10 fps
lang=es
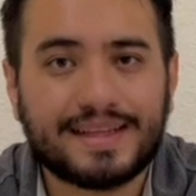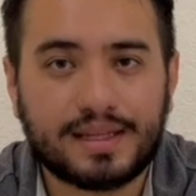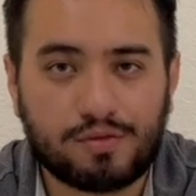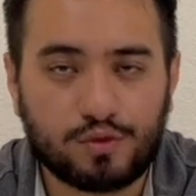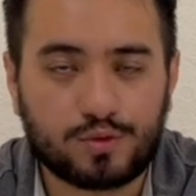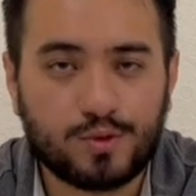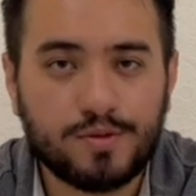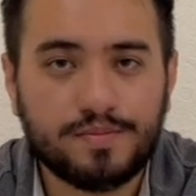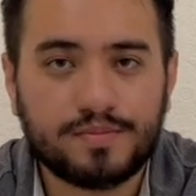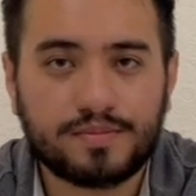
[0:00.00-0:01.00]
del futuro,
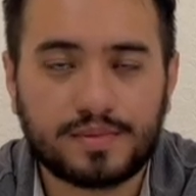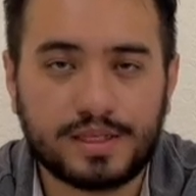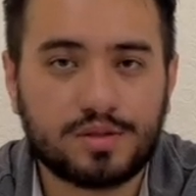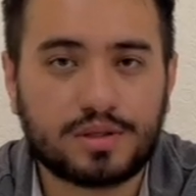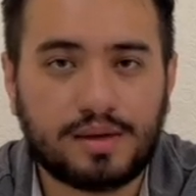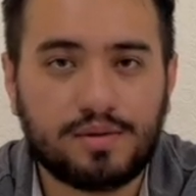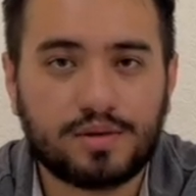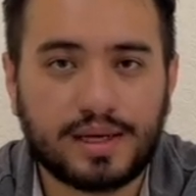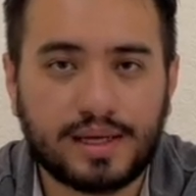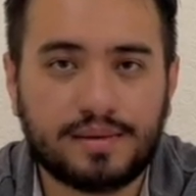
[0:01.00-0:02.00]
de esto te hablo
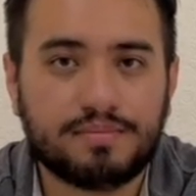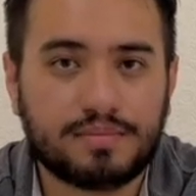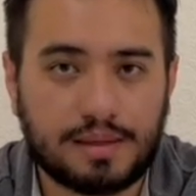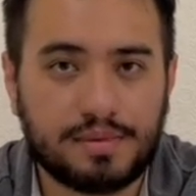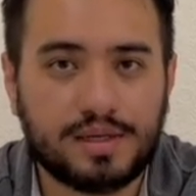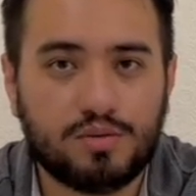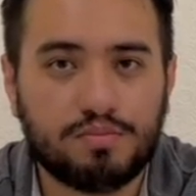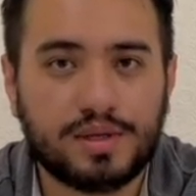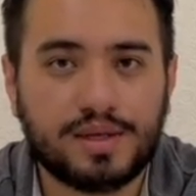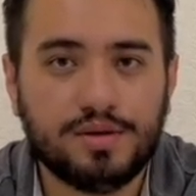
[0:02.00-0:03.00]
ya también en un
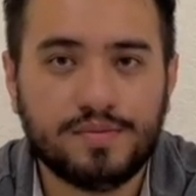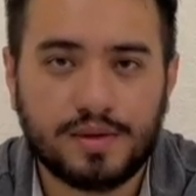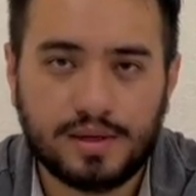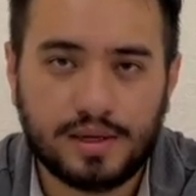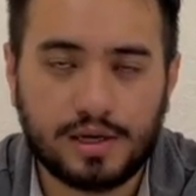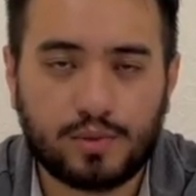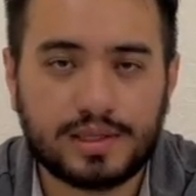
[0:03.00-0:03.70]
video, el cual te